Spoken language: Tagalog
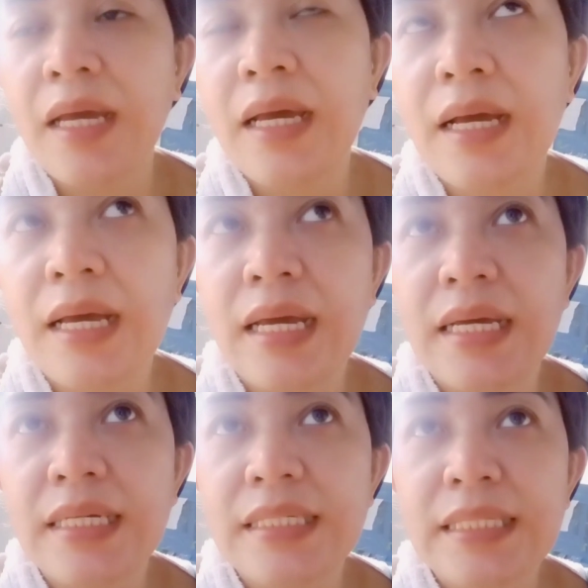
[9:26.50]

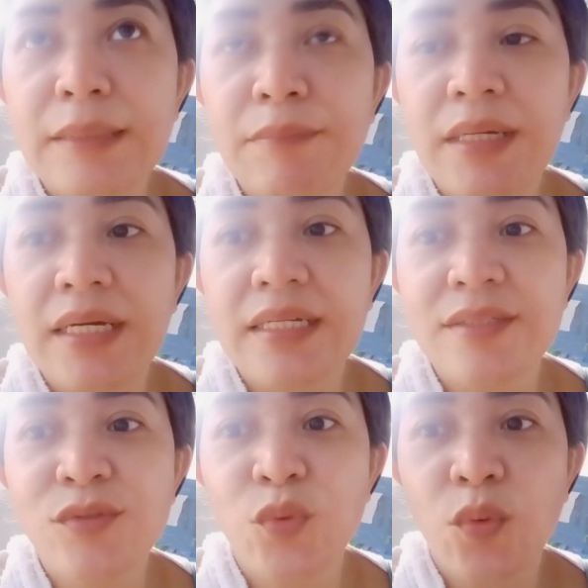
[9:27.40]
ang aking mga
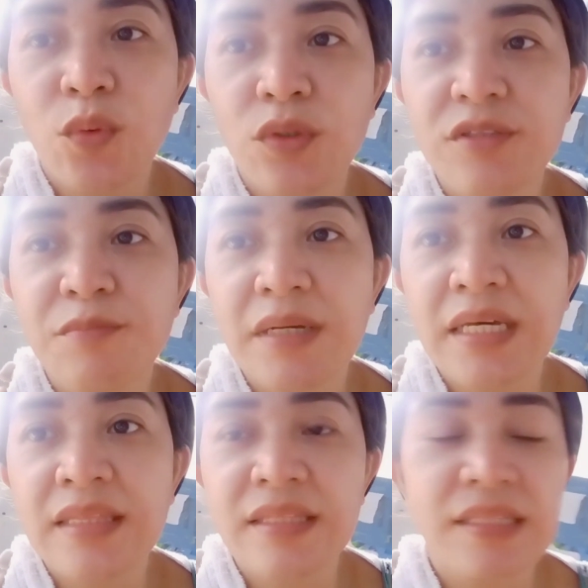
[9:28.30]
result.
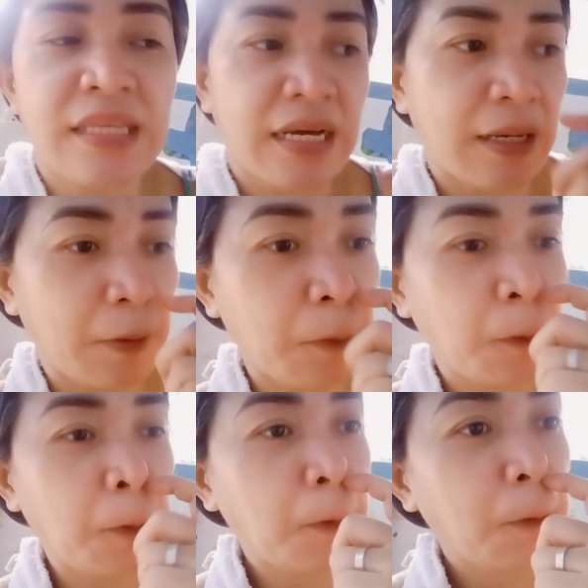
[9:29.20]
Maganda daw.
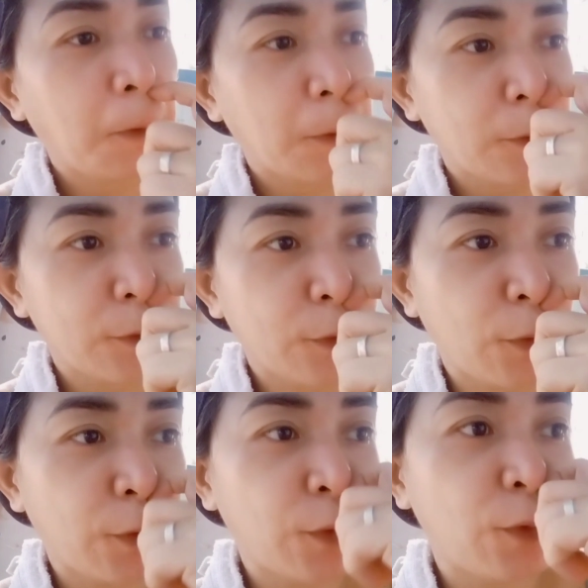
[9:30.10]

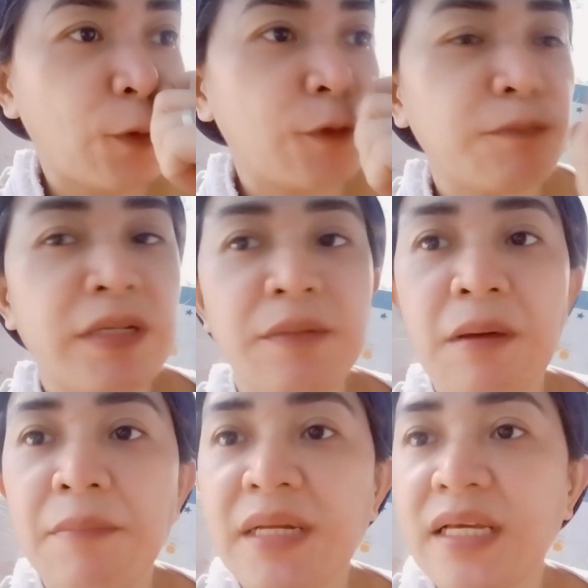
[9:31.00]
So, yun.
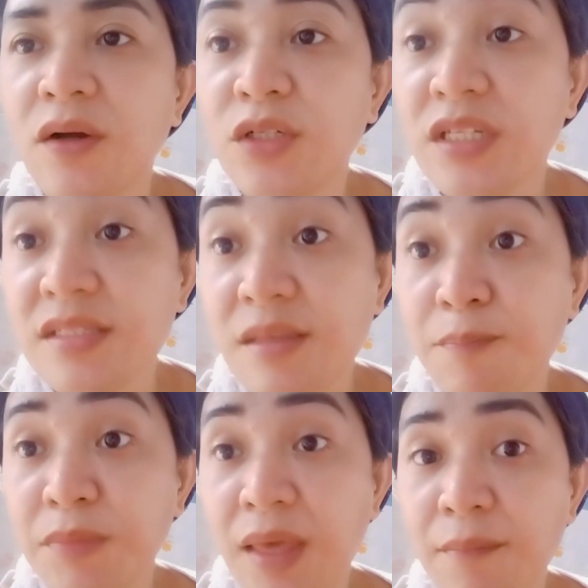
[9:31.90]
Pinababalik ako ng
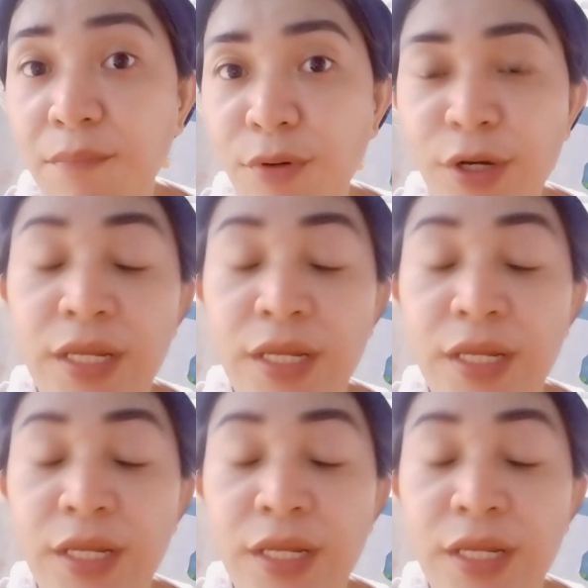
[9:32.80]
September.